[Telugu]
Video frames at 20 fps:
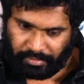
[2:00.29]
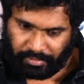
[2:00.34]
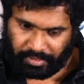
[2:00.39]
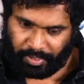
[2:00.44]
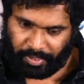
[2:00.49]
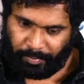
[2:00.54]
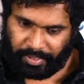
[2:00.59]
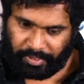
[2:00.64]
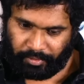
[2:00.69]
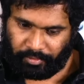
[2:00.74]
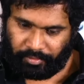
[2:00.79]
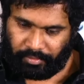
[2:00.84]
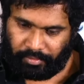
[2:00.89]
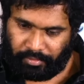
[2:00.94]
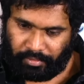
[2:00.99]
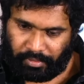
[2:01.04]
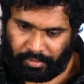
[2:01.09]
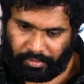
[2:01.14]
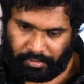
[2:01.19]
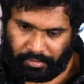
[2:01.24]
కమింగ్ టు
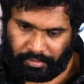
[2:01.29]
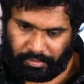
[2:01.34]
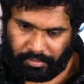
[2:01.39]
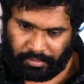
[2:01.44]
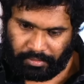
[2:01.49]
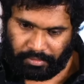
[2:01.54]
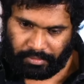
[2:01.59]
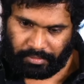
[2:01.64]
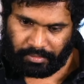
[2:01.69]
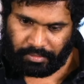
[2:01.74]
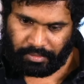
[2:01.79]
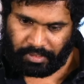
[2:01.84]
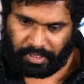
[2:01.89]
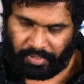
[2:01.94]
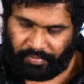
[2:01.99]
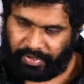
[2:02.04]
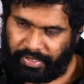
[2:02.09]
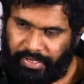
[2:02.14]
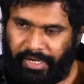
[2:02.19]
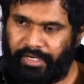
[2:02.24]

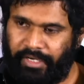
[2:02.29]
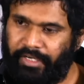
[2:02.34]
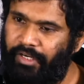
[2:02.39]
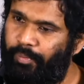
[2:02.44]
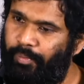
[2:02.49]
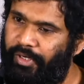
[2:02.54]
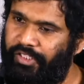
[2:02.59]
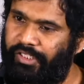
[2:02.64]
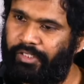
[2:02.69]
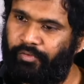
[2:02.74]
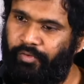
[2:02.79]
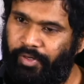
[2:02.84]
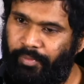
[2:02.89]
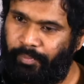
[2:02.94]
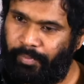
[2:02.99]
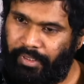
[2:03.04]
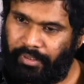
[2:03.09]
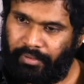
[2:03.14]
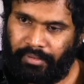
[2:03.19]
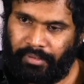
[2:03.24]
అవర్ డైరెక్టర్ ప్రశాంత్
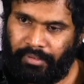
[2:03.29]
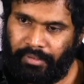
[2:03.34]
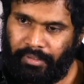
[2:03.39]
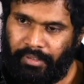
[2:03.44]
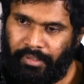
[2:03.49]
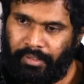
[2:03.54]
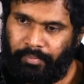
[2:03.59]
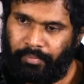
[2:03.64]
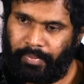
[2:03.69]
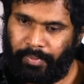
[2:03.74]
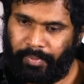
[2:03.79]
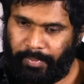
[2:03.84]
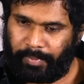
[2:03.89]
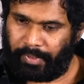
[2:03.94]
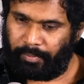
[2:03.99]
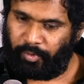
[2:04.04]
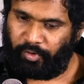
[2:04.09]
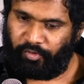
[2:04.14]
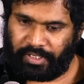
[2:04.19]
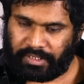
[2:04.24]
వర్మ మేము మీ
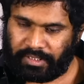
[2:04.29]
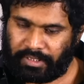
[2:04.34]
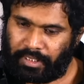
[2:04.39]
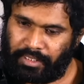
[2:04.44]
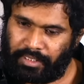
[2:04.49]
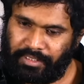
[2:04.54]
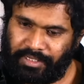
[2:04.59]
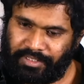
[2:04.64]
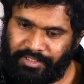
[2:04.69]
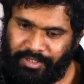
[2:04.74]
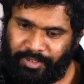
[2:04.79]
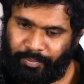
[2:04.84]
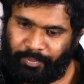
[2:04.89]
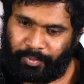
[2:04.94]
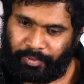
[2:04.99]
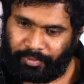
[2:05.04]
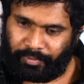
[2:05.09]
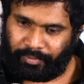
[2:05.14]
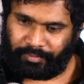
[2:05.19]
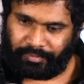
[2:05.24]
మూవీ స్టార్ట్
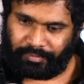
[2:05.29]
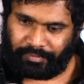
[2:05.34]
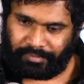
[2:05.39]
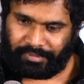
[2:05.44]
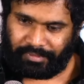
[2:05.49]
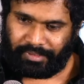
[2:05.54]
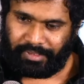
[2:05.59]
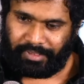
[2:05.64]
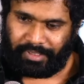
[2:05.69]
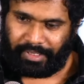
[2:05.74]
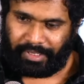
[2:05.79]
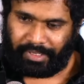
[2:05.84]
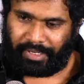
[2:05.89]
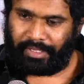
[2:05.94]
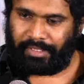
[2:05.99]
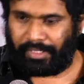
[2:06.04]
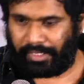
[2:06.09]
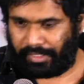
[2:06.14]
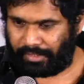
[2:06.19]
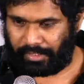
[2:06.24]
చేసినప్పుడు
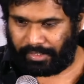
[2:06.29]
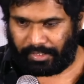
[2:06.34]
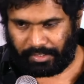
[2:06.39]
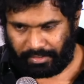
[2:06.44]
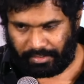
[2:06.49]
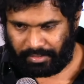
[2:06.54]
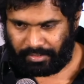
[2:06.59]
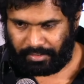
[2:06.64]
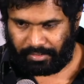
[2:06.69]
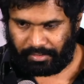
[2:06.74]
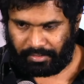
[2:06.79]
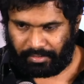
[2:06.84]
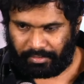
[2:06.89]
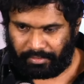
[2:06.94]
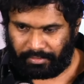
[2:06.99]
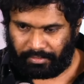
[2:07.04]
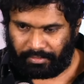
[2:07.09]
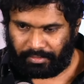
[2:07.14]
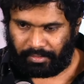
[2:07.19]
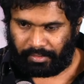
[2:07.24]
ఏదైతే
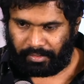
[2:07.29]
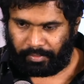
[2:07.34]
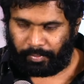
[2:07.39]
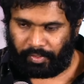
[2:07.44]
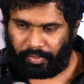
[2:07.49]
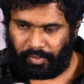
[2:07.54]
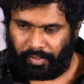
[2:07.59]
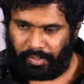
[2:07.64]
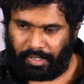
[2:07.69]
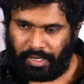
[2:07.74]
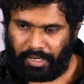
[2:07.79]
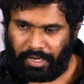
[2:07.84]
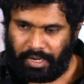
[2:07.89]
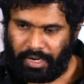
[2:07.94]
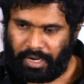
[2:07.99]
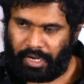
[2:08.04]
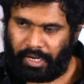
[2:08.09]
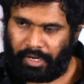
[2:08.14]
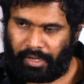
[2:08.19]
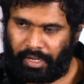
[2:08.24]
ఇప్పుడు
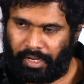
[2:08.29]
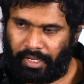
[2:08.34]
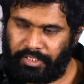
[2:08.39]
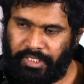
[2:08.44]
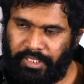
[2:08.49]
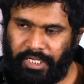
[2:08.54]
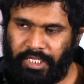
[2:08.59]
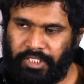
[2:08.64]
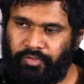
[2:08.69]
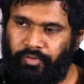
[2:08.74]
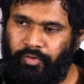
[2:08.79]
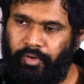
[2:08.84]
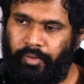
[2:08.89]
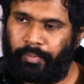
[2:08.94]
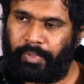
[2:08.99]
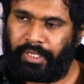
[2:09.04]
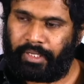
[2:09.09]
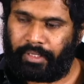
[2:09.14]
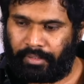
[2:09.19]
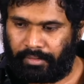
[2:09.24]
ఆంజనేయ స్వామి